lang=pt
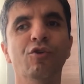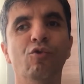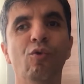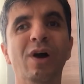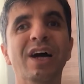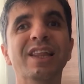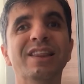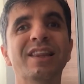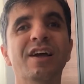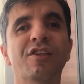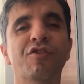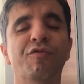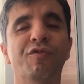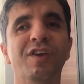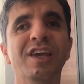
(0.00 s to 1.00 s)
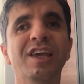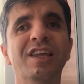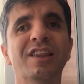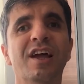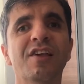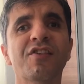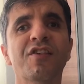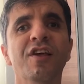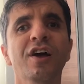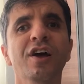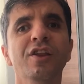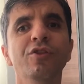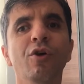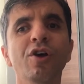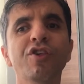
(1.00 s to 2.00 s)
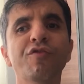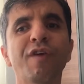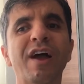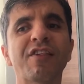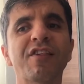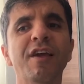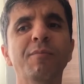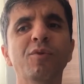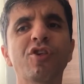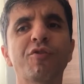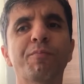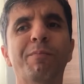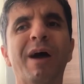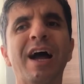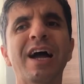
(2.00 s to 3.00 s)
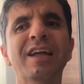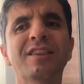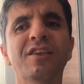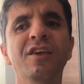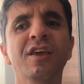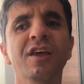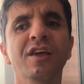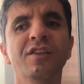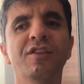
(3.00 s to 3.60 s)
Quantas vidas nós fazemos parte